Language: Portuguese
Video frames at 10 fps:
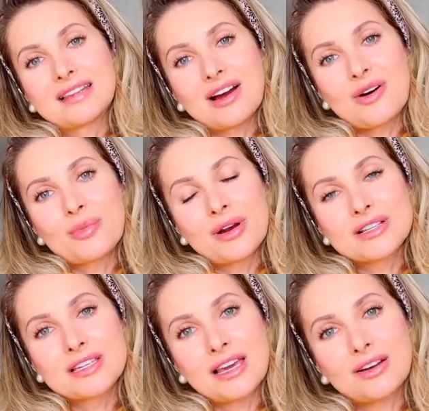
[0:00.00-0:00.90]
Então, por
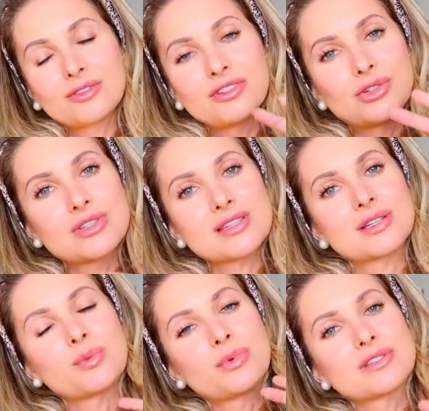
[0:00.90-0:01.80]
isso que o vídeo está
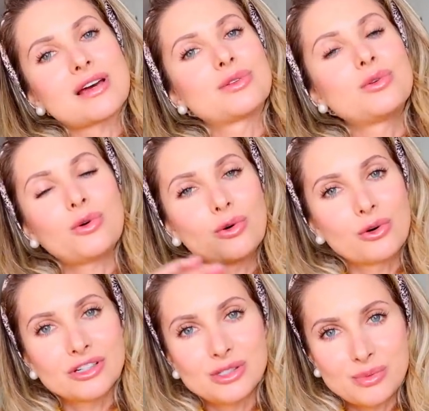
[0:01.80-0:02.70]
sendo postado
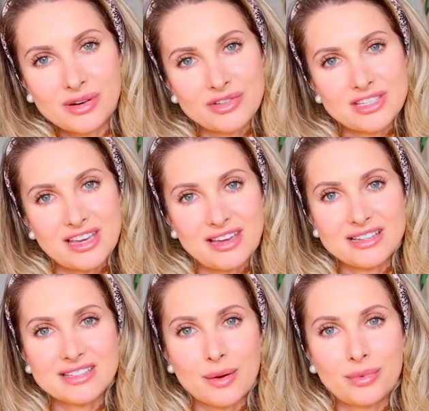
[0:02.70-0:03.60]
hoje pra
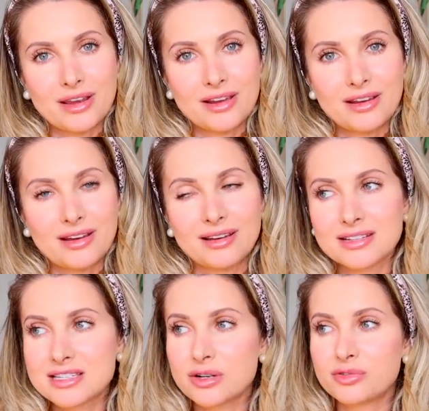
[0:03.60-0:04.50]
vocês, tá? Porque
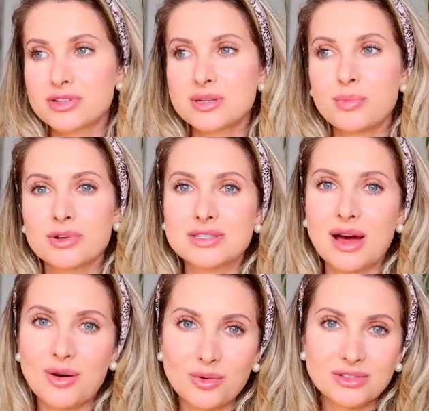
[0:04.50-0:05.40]
se eu fosse
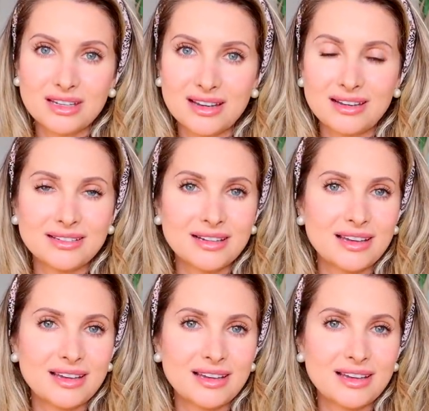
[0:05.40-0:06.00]
postar ontem ainda